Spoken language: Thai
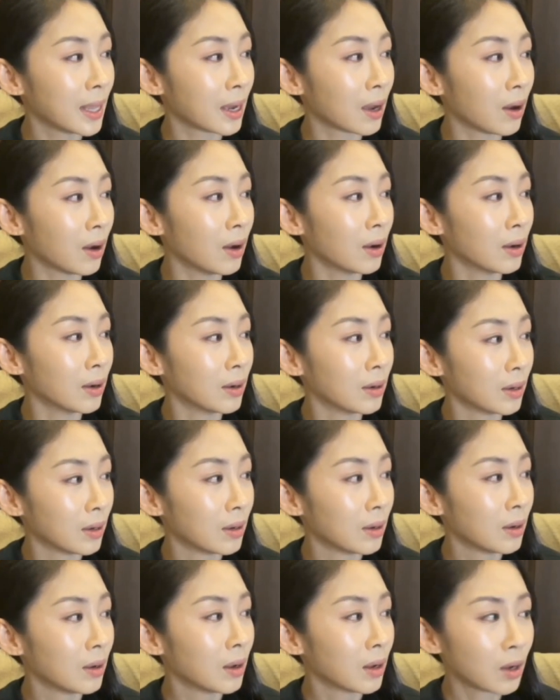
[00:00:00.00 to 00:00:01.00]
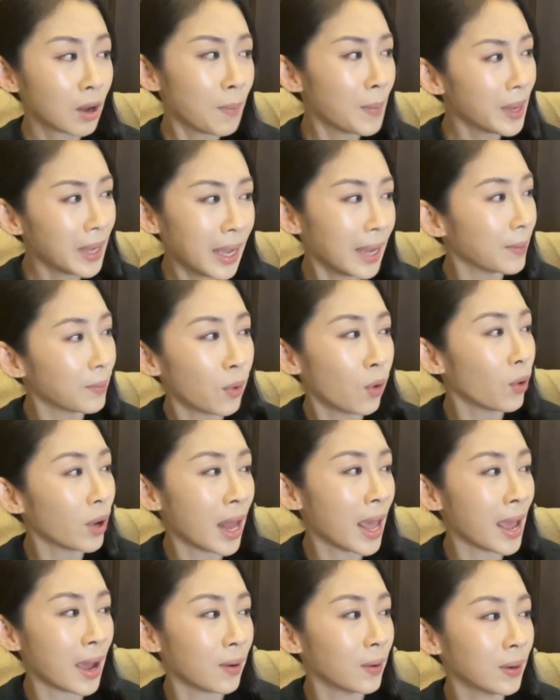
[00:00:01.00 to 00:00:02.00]
พอตีวงกลับมาแล้วก็ไม่เห็นโม
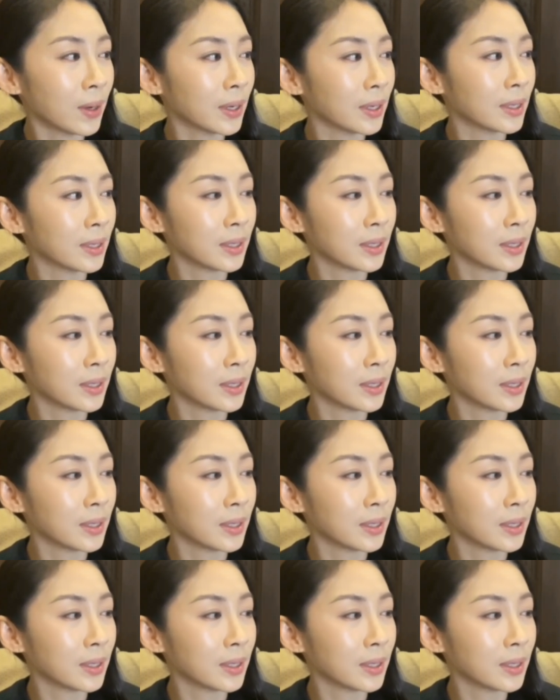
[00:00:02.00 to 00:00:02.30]
แล้ว